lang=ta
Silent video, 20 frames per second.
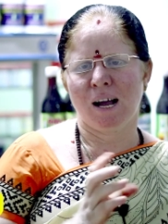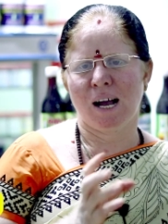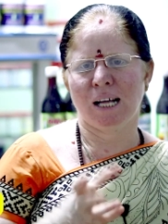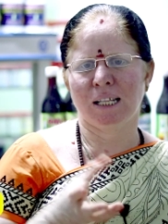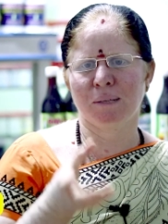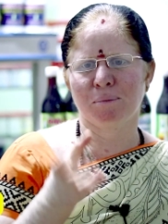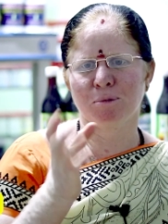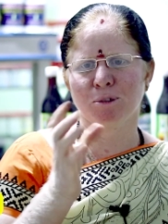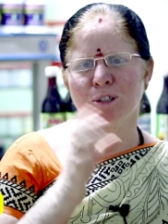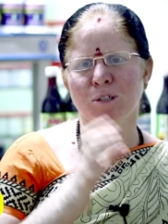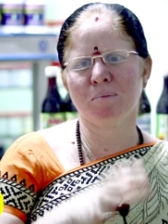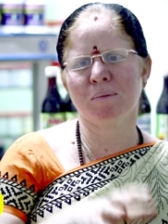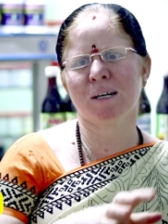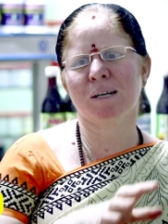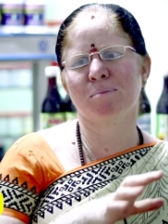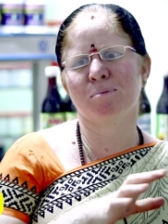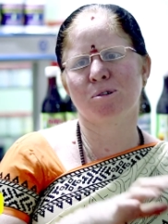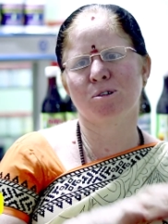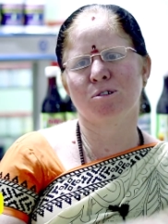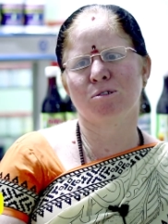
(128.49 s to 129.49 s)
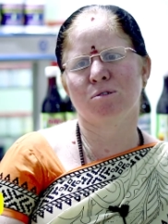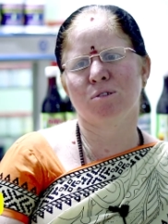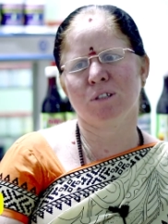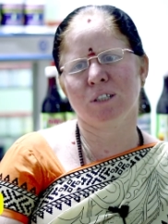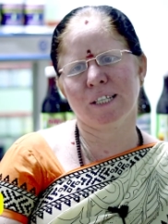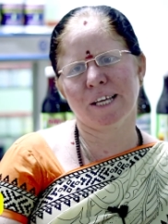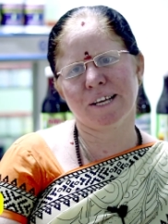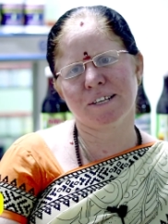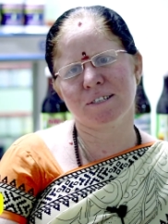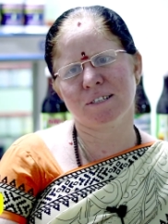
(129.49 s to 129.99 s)
அந்த புத்துமண்ணை போட்டு விட்டு
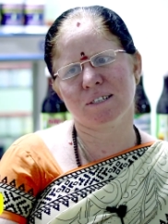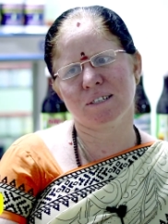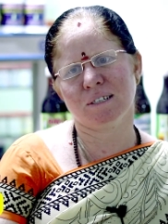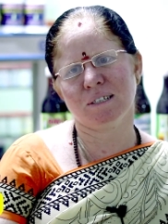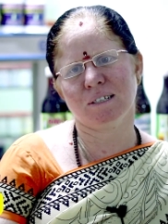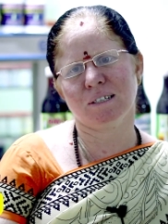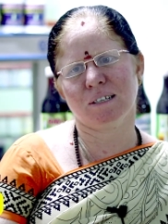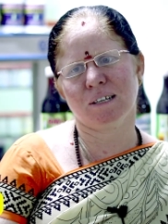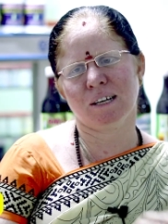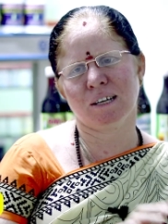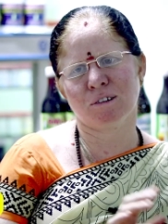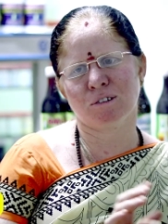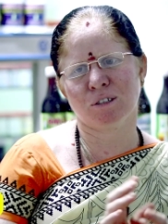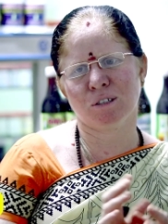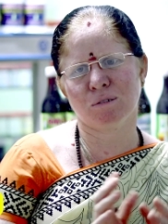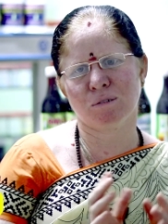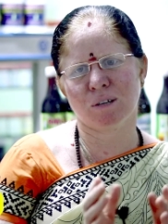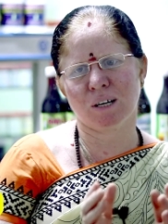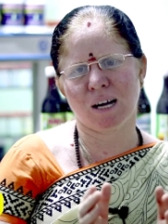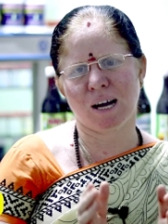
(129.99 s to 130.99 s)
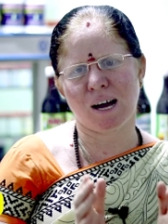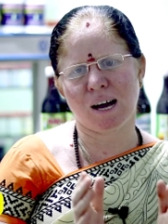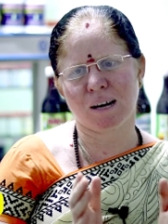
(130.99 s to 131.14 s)
தேய்ச்சி நீங்கள் வந்து ஒரு